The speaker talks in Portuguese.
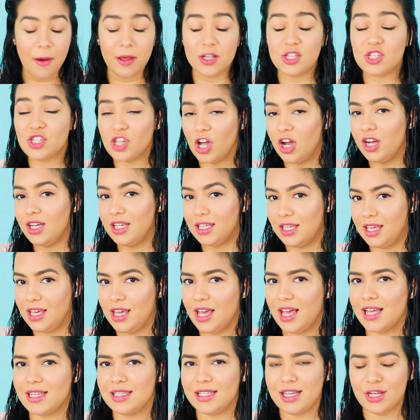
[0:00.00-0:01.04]
Só que
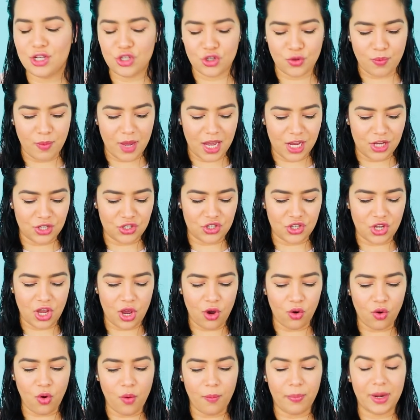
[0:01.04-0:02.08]
recentemente
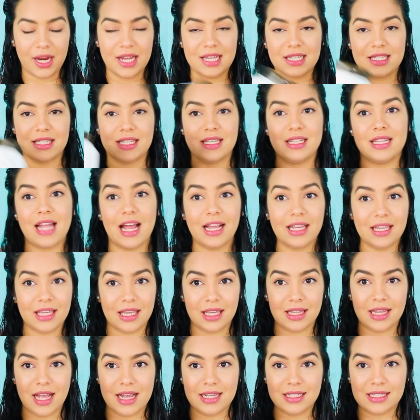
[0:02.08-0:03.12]
eu comprei esse
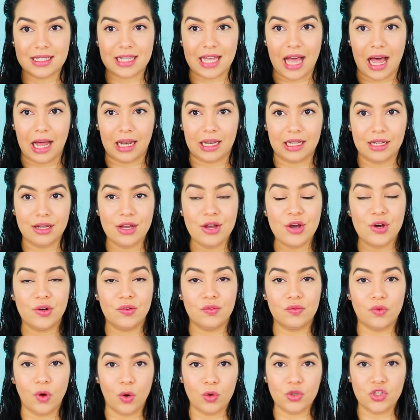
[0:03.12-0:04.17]
daqui da Scala,
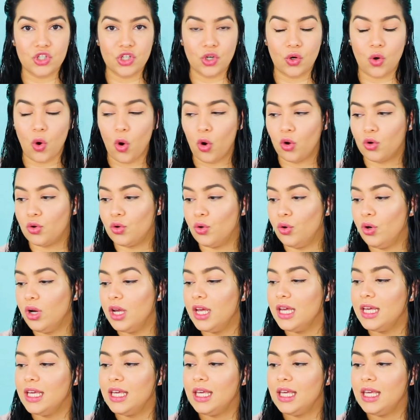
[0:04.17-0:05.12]
Vou de Coco,